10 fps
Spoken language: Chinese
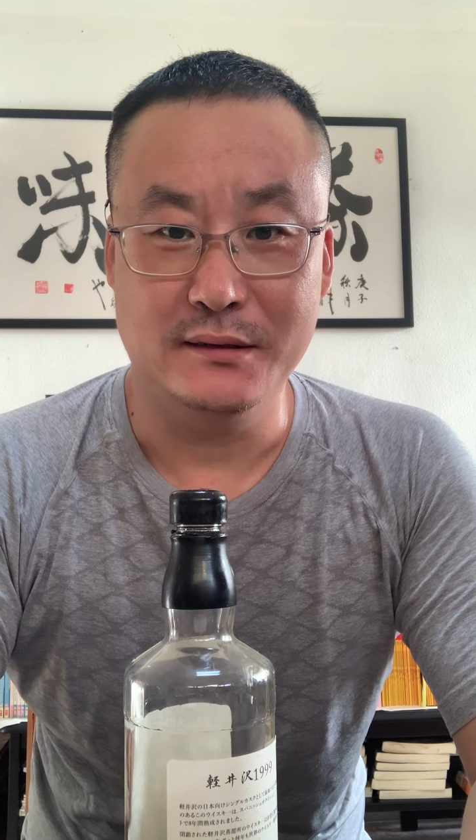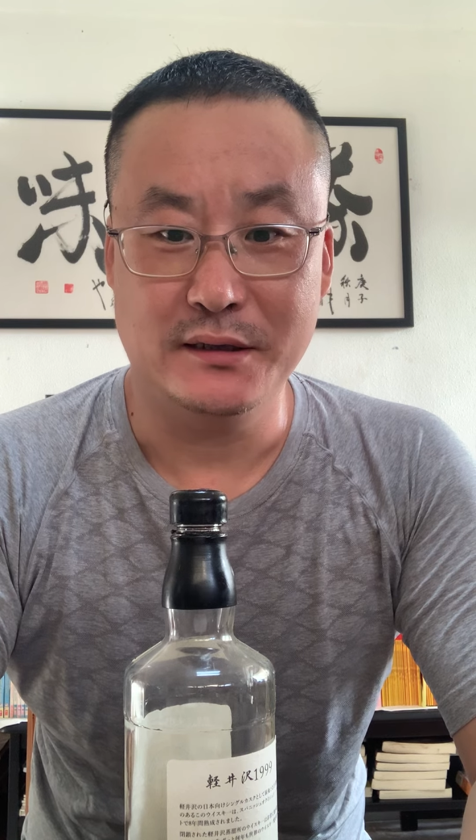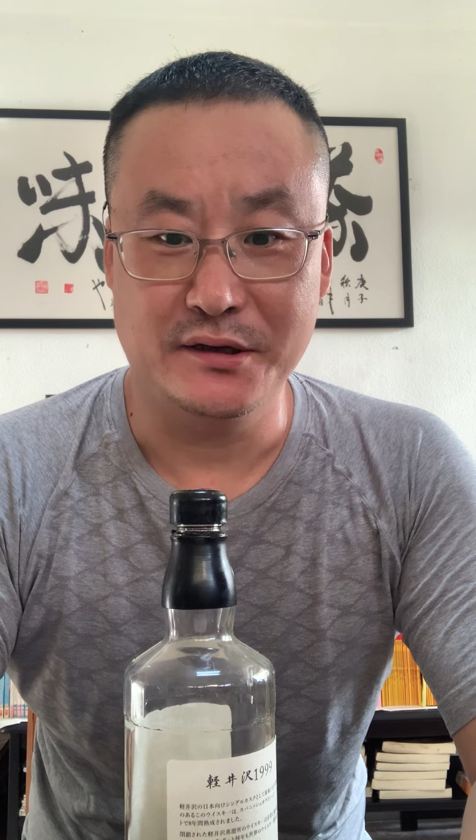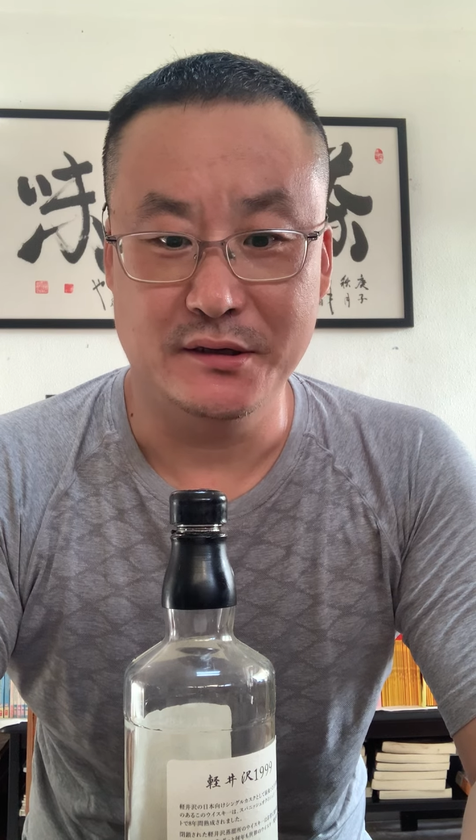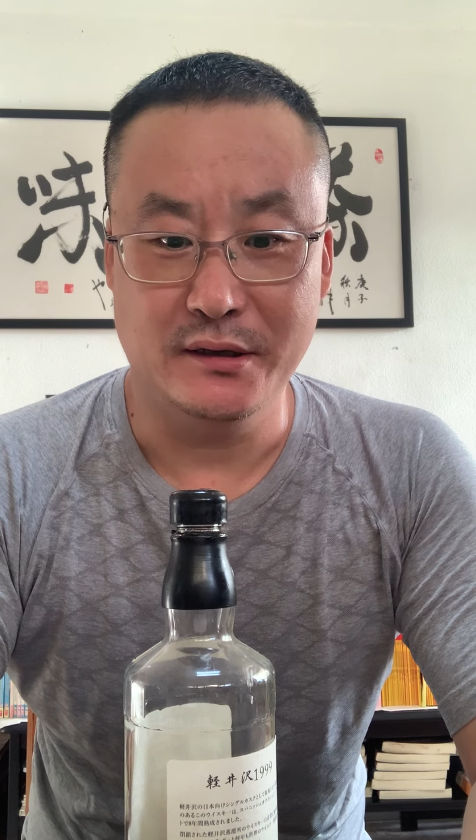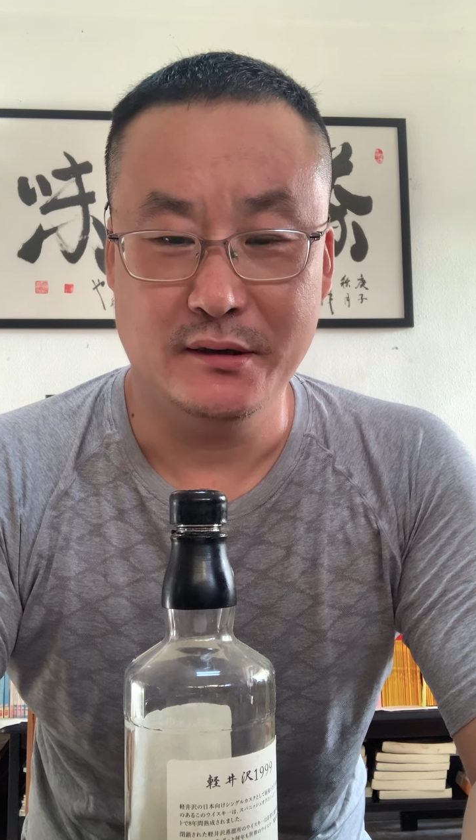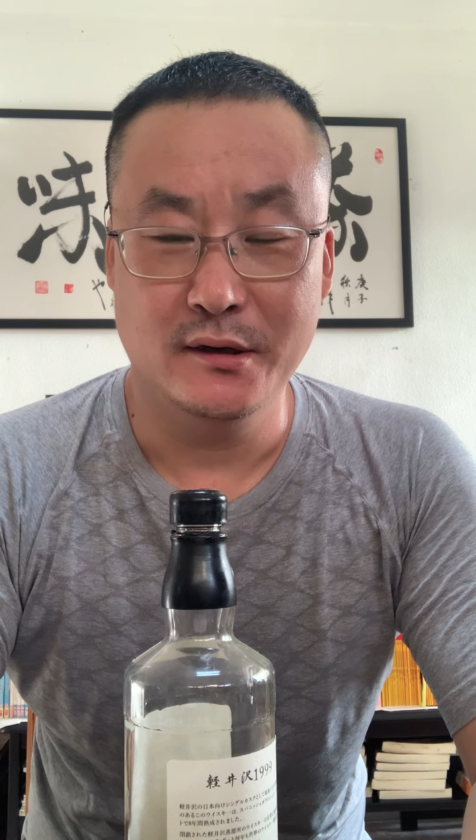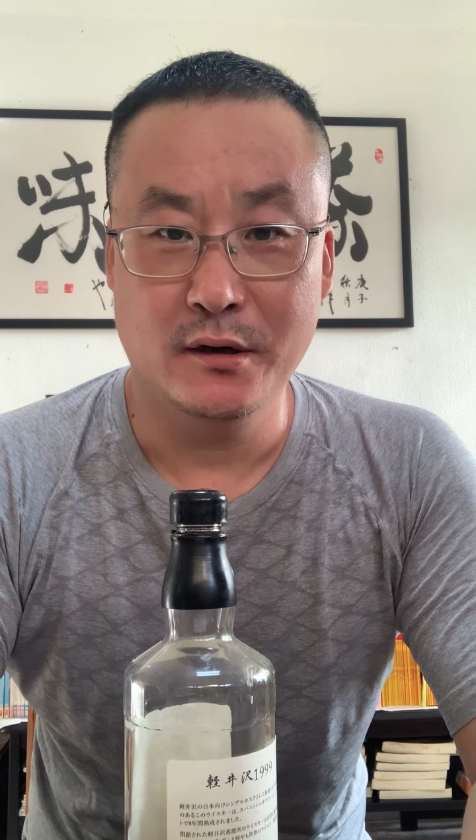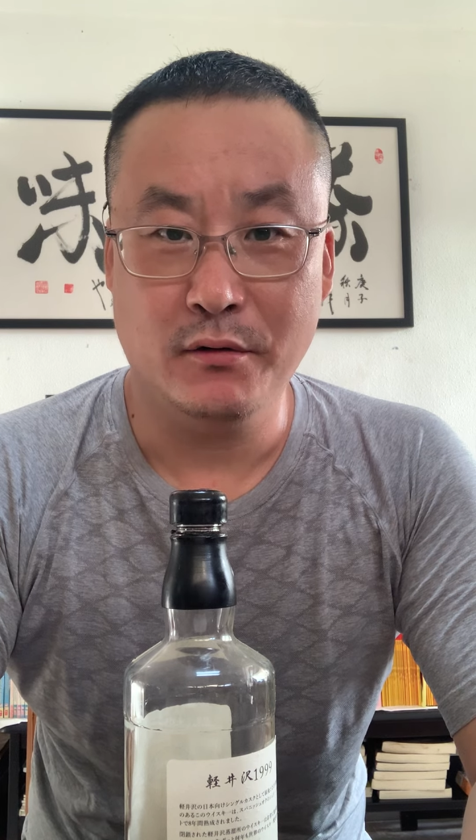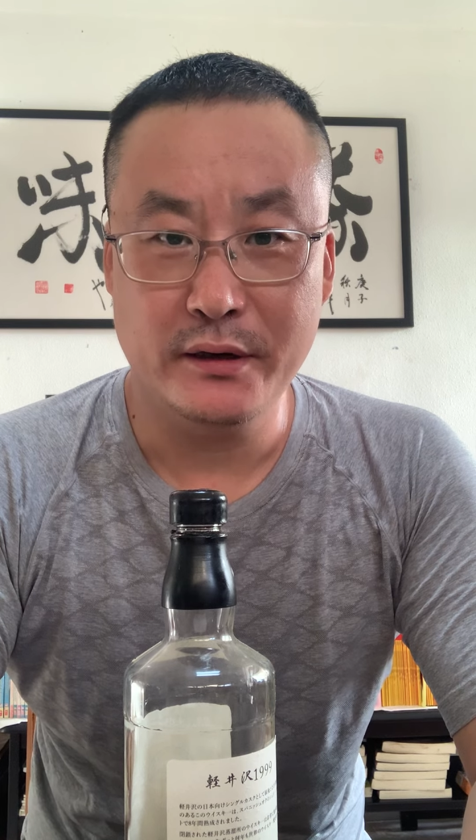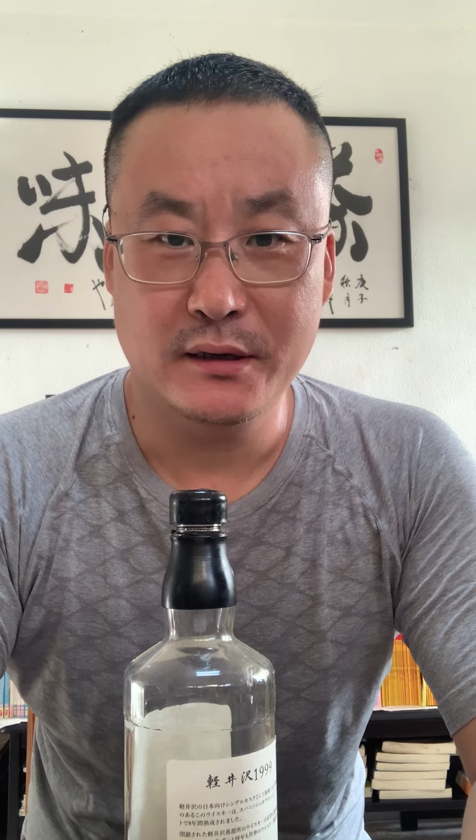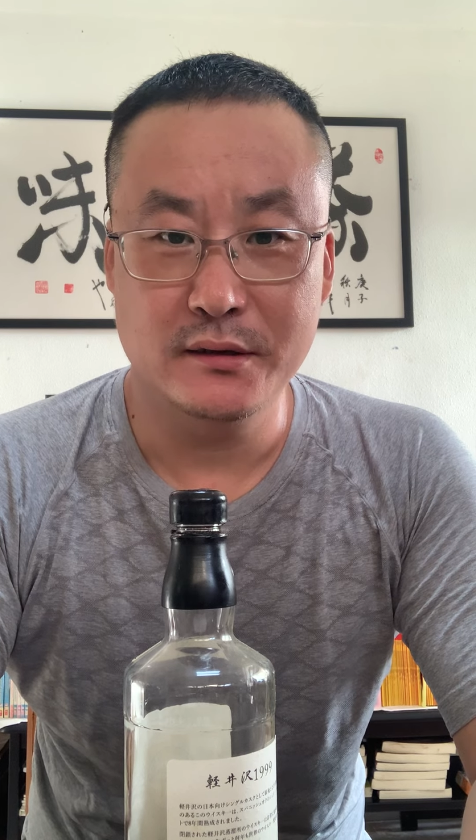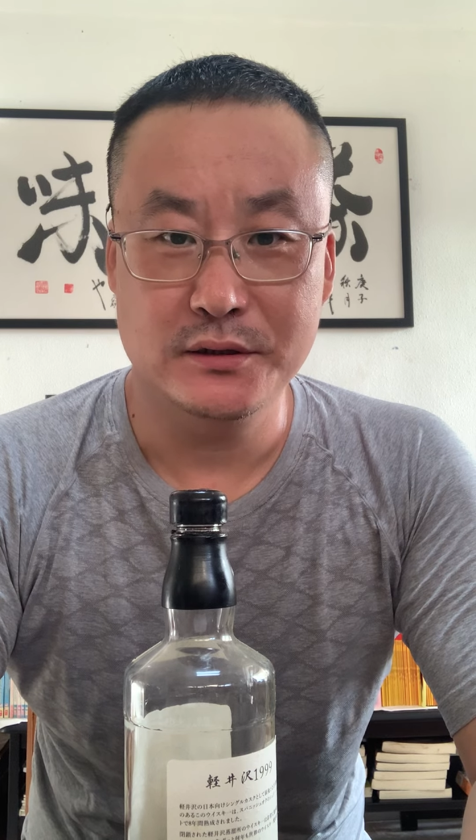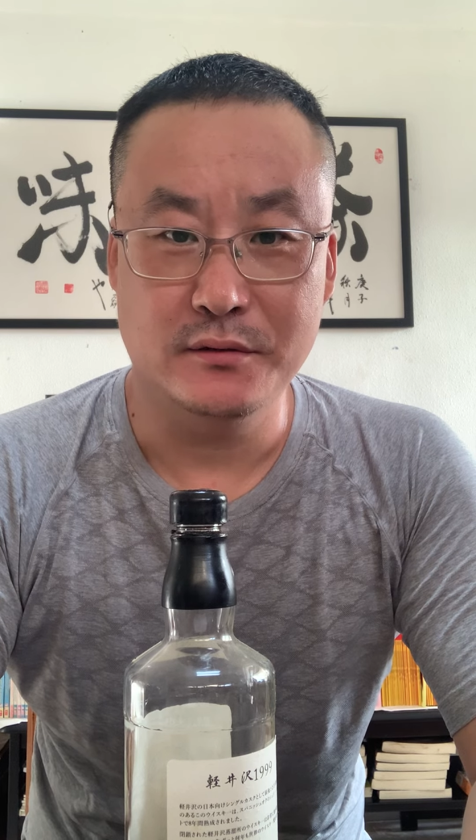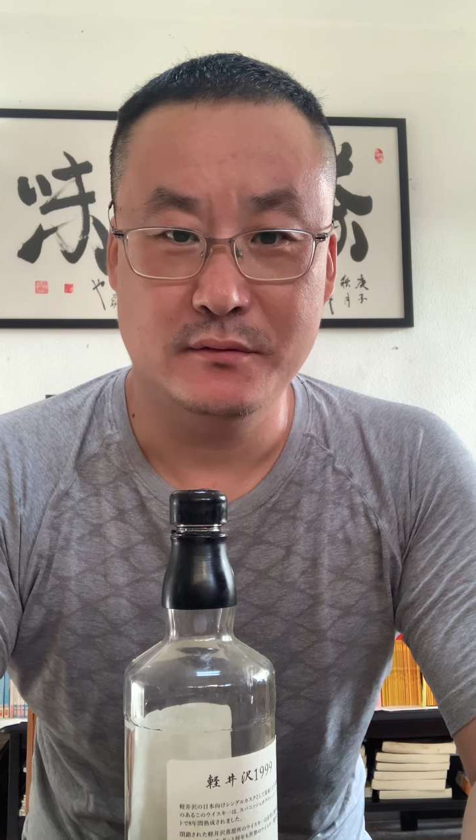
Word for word: 让你呢会喝酒，